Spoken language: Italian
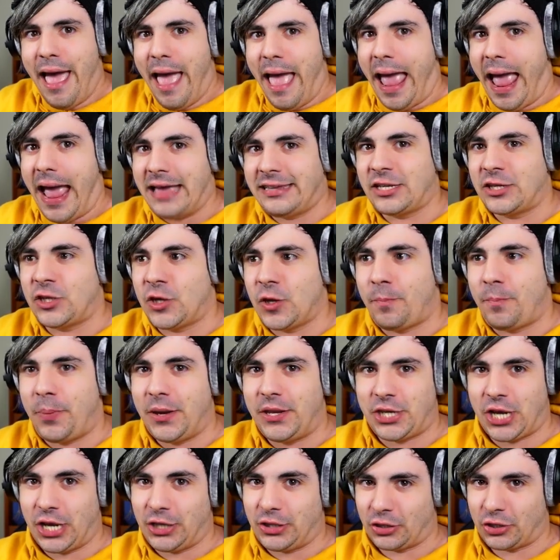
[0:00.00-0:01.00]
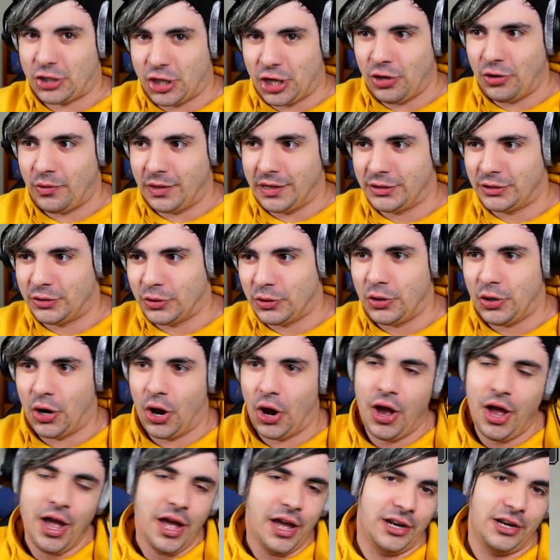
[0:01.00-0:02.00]
eh, SCP-151?
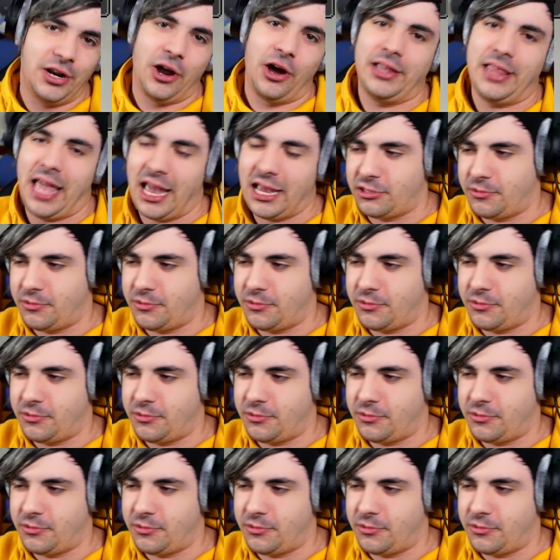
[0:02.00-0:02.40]
No, dai,